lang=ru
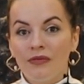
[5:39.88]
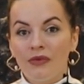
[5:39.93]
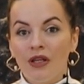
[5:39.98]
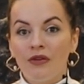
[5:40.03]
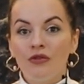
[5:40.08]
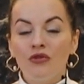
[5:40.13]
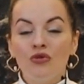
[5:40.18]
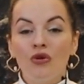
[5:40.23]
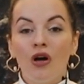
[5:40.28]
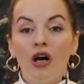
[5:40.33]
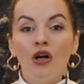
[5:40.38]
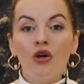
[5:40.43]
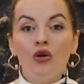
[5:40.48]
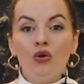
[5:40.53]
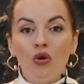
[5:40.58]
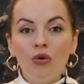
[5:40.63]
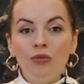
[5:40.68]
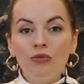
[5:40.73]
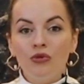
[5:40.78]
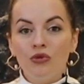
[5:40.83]
Я вижу
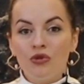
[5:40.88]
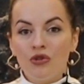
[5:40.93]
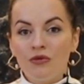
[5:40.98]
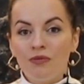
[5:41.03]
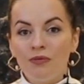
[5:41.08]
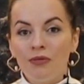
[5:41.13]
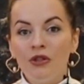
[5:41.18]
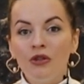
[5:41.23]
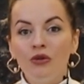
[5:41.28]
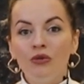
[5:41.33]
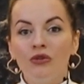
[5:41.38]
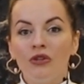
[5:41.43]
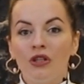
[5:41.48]
огромную спину,